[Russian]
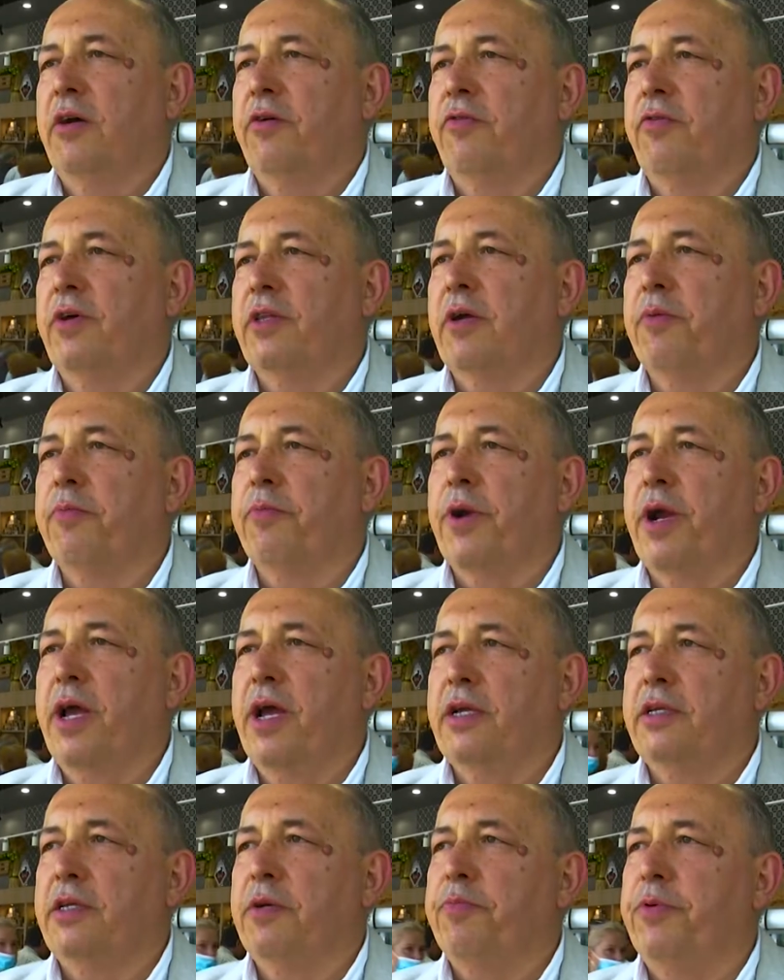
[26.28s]
В этом
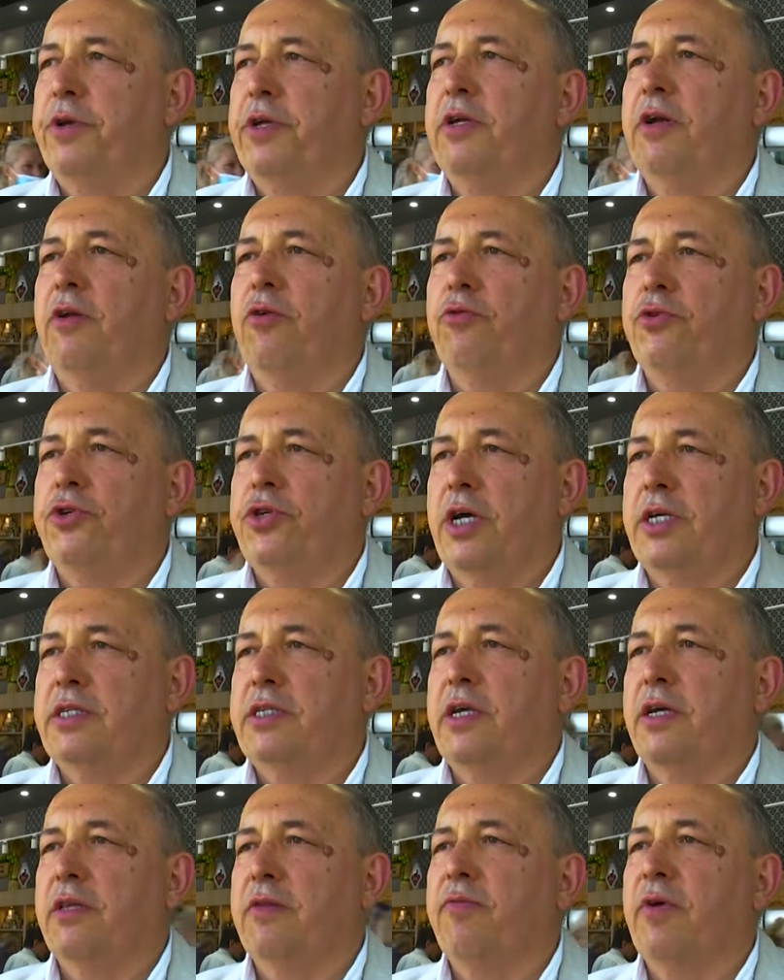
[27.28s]
проекте приняли
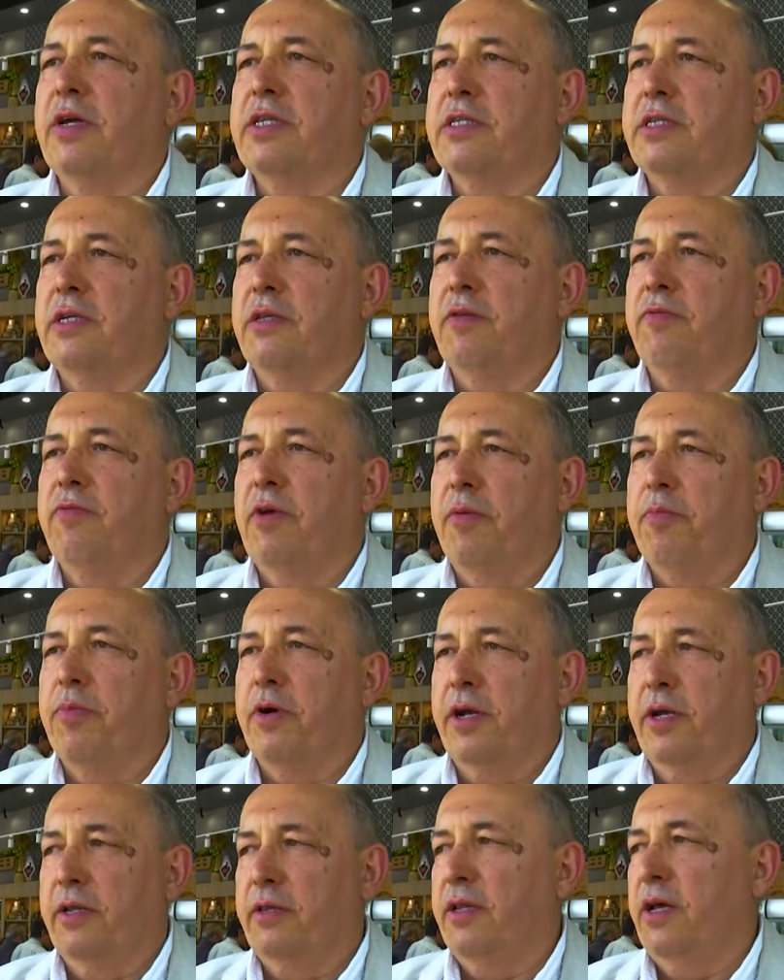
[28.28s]
участие 22
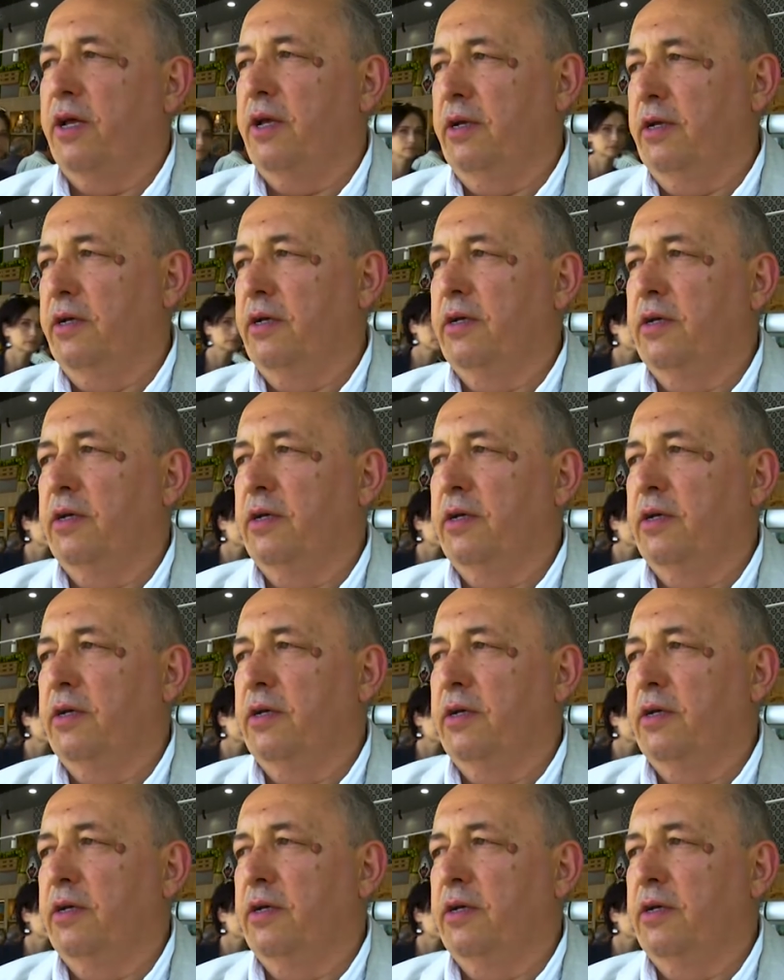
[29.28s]
бренда.